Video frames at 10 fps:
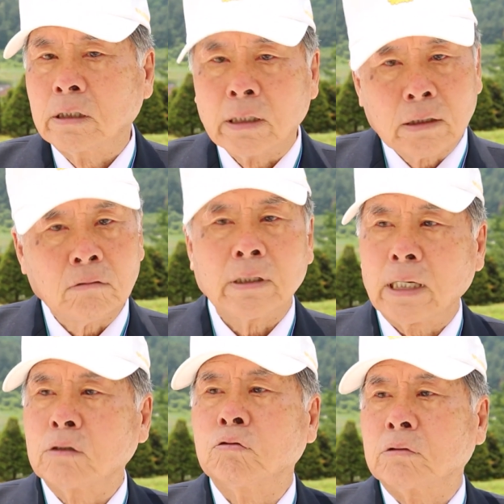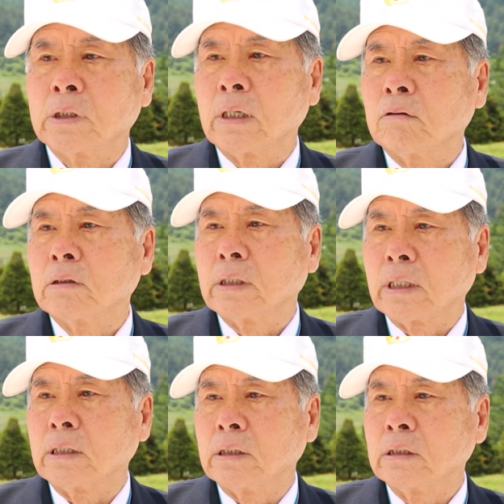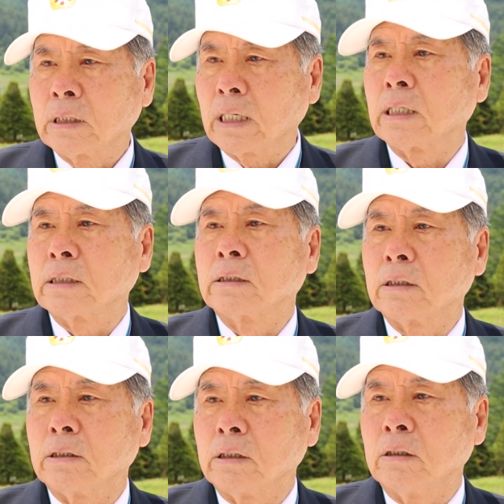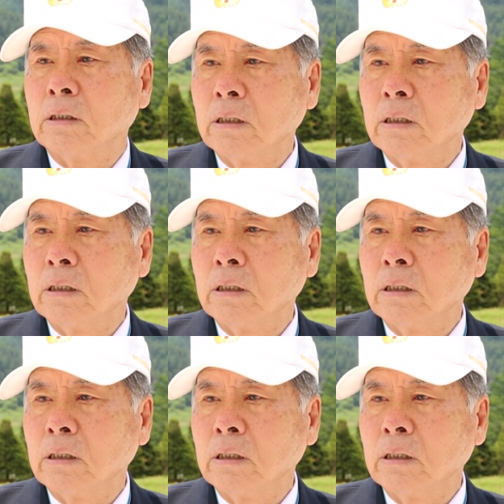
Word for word: 그래도 내가 죽지 않고 이때까지 살았어요